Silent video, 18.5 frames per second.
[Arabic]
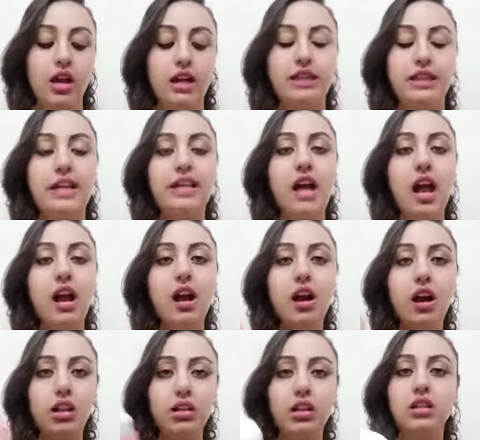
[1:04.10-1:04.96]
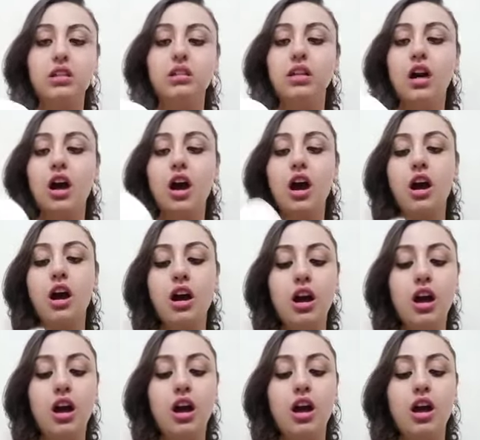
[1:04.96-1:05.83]
تاني حاجه خلصتها
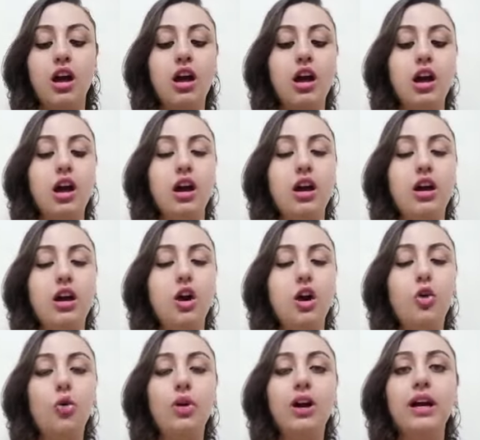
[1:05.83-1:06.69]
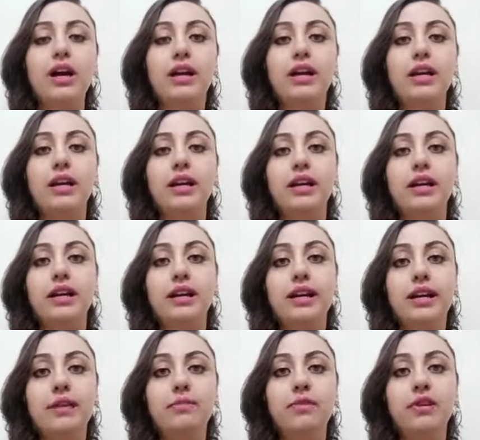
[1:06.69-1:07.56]
هو آه،
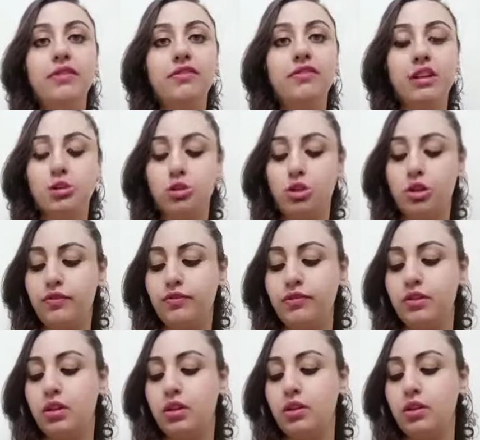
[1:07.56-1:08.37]
كريم نيفيا سوفت